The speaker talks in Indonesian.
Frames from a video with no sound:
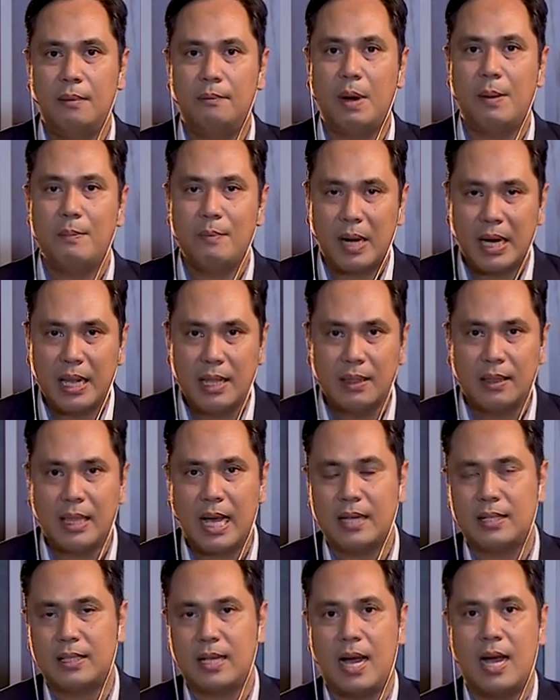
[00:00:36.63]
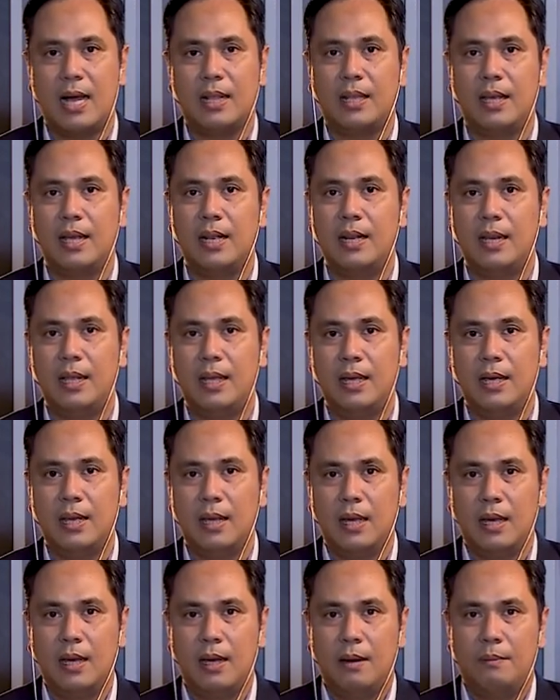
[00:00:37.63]
pemerintah saat ini
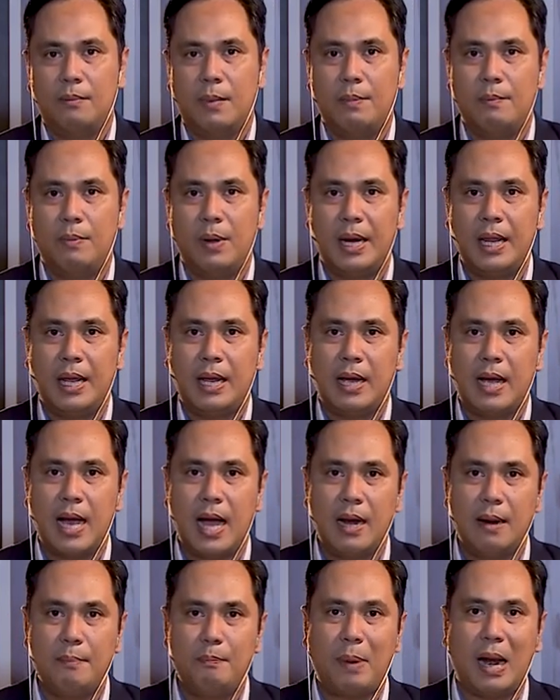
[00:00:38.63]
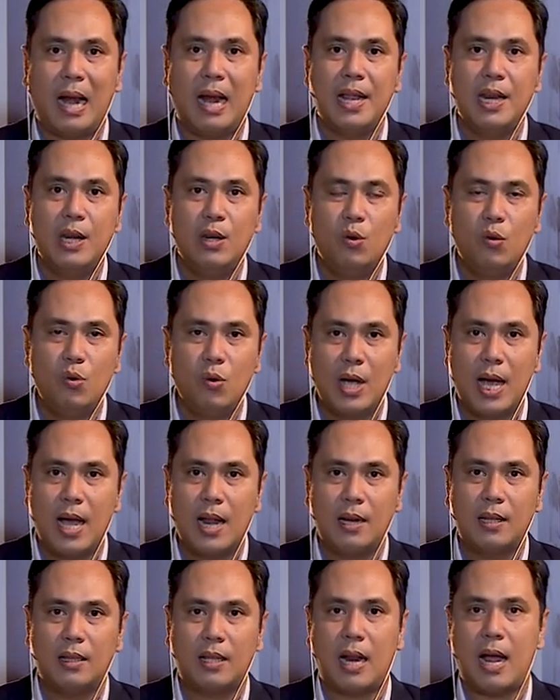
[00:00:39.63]
memberikan
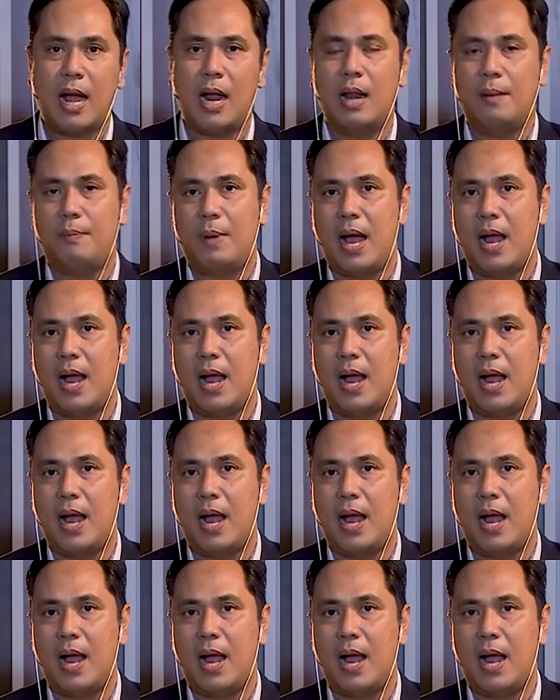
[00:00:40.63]
perlindungan terhadap